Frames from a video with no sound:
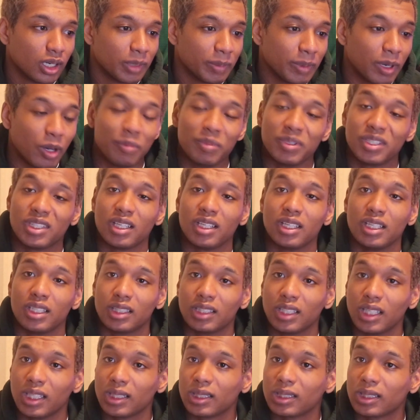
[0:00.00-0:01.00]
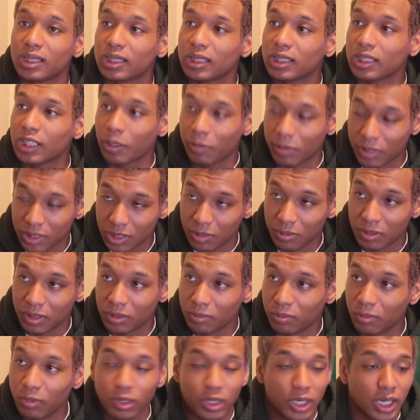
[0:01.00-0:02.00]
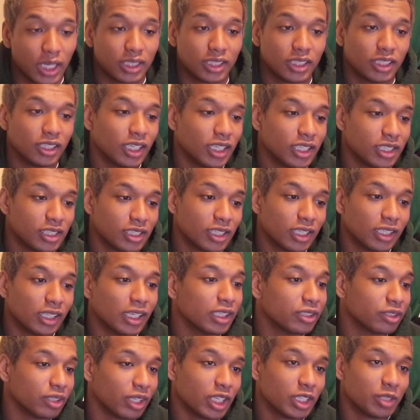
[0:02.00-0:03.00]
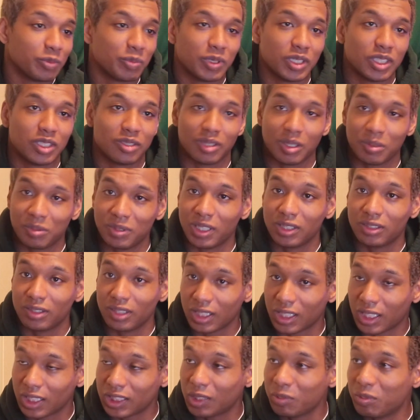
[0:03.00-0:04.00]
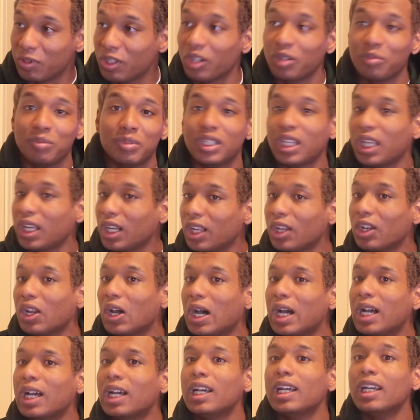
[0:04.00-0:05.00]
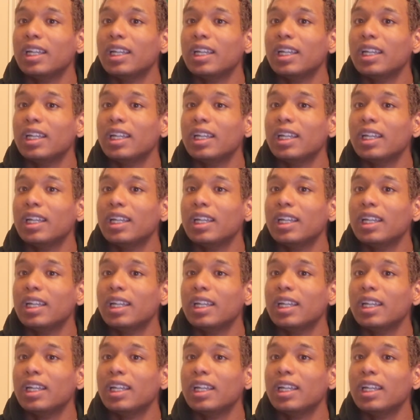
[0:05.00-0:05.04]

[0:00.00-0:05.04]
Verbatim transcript: まあお店に行って試してみもうランキングが1だならとりあえず PG5 で戦ってみようみたいなのは